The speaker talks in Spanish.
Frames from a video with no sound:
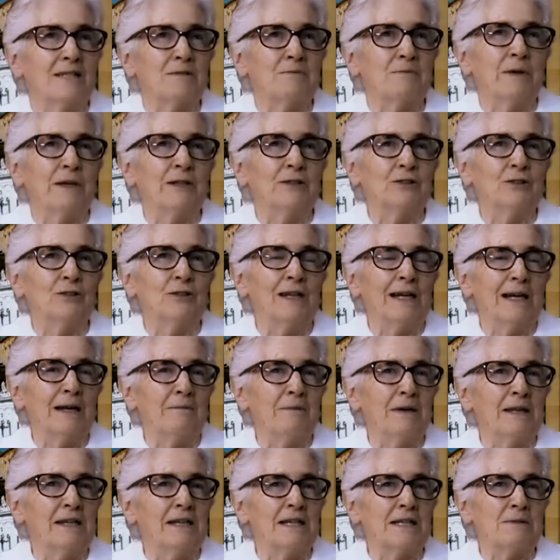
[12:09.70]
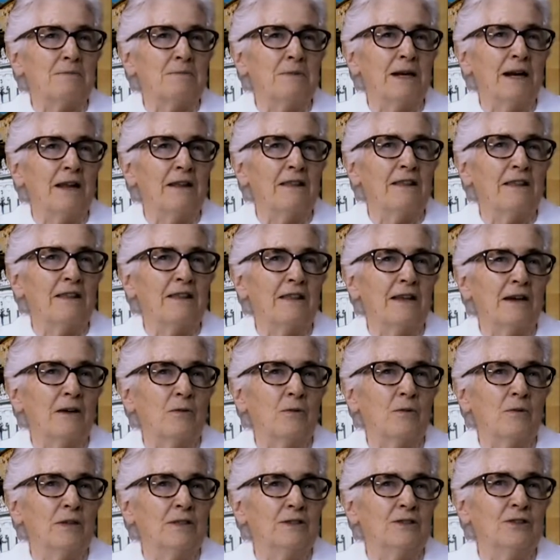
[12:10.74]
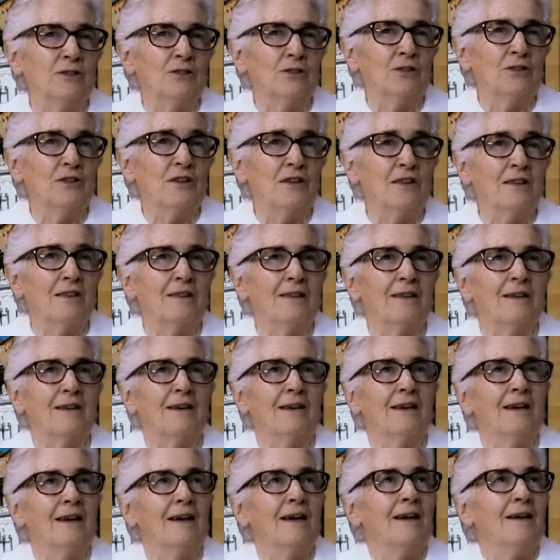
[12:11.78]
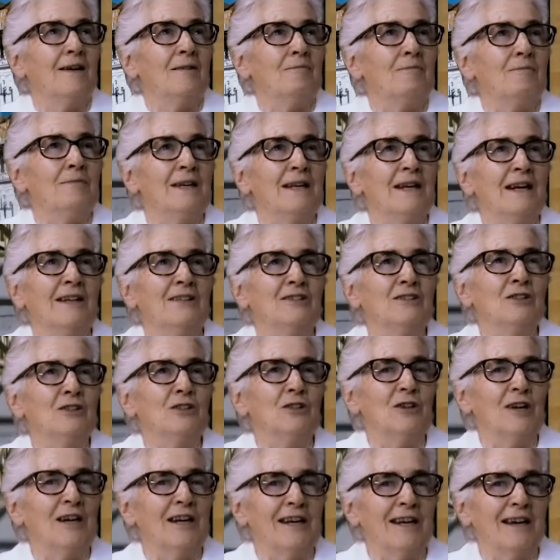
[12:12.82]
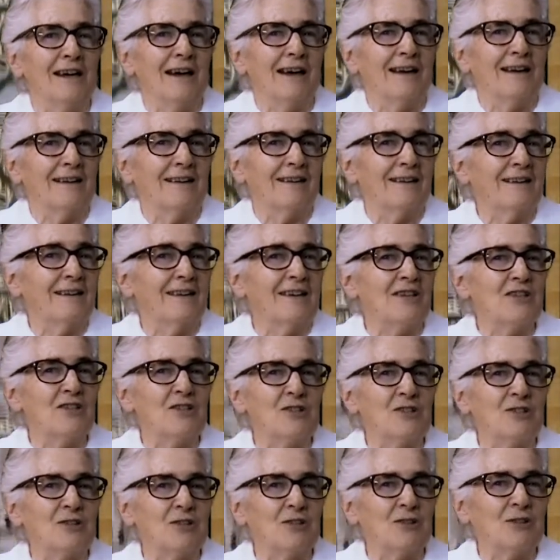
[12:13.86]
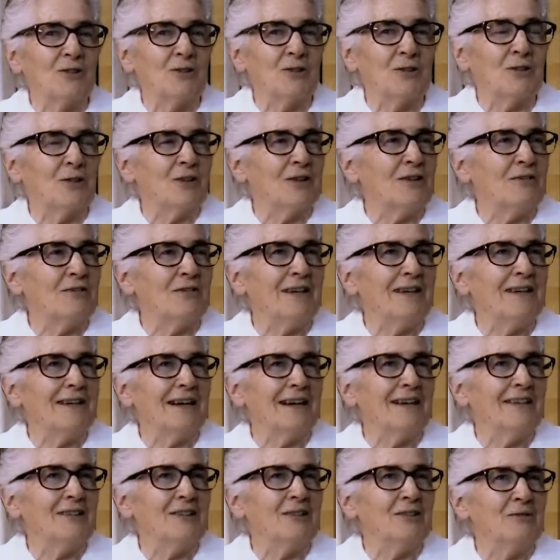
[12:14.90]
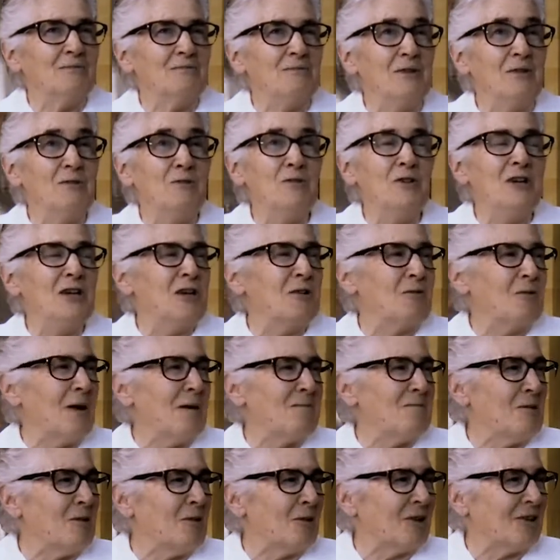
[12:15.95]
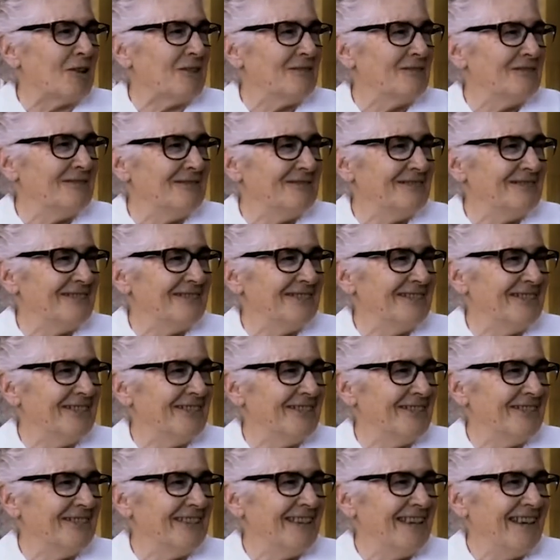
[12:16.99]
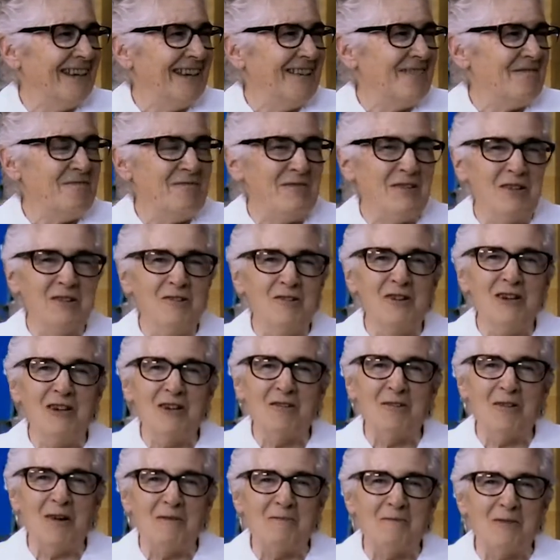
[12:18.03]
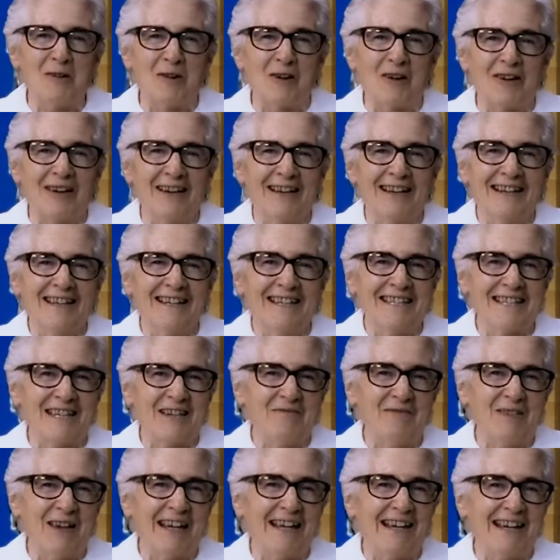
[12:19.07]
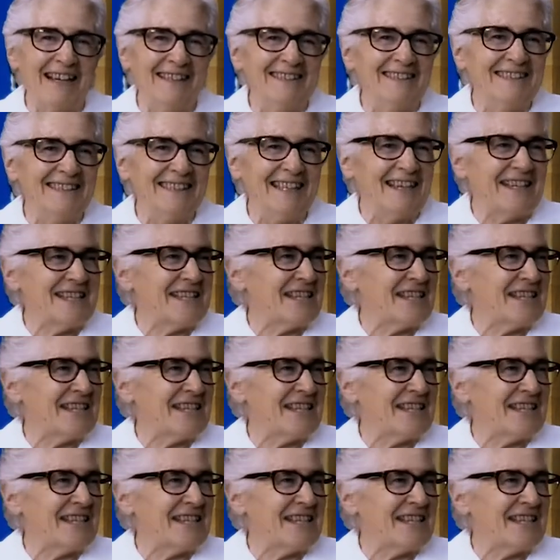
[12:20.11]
aspecto de la Madre Esperanza cuando dice, mirándole al Cristo crucificado, mi único amor, ¿no? Mi único amor. Es que me encanta